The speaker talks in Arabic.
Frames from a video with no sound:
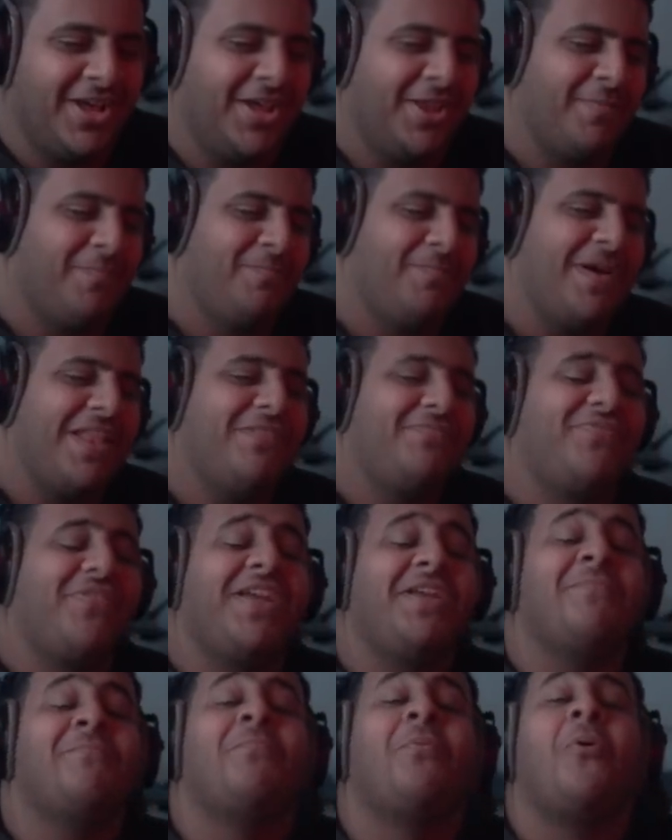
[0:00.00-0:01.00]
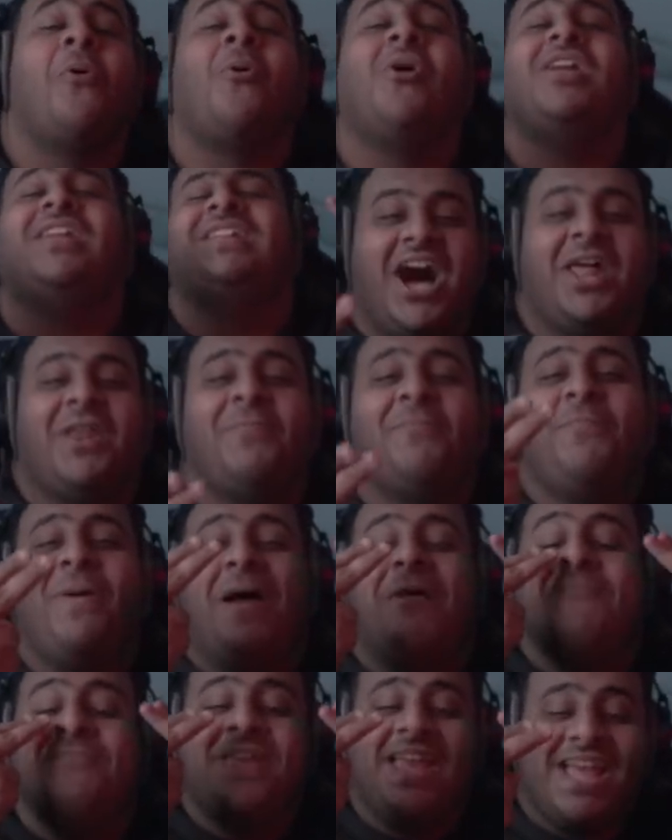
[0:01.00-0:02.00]
رب 2000 بوينت
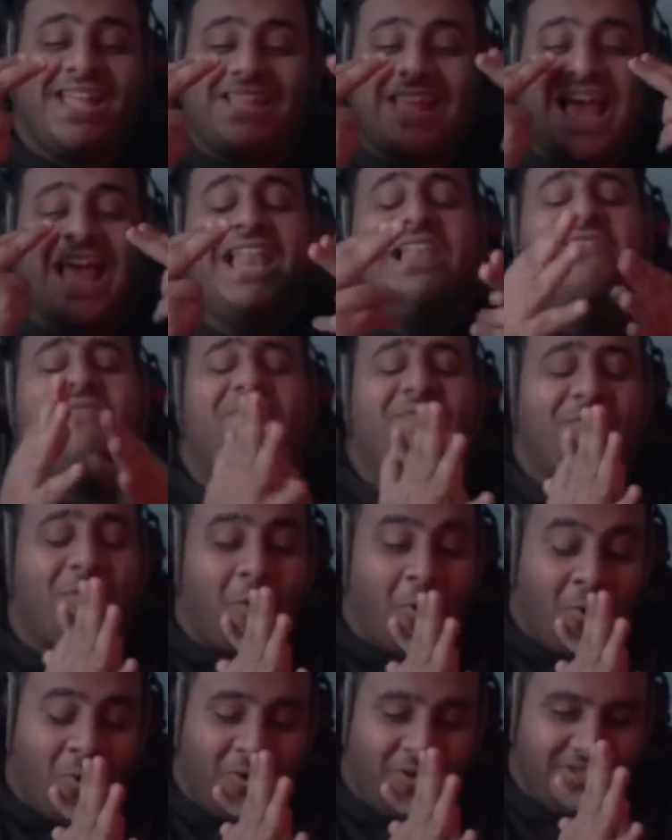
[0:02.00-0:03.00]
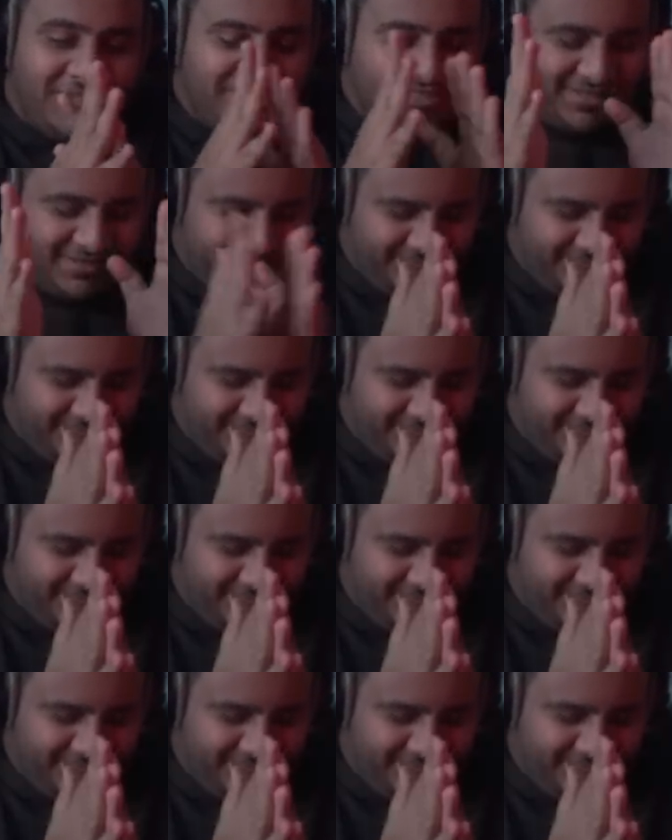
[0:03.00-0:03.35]
400 ألف كوينز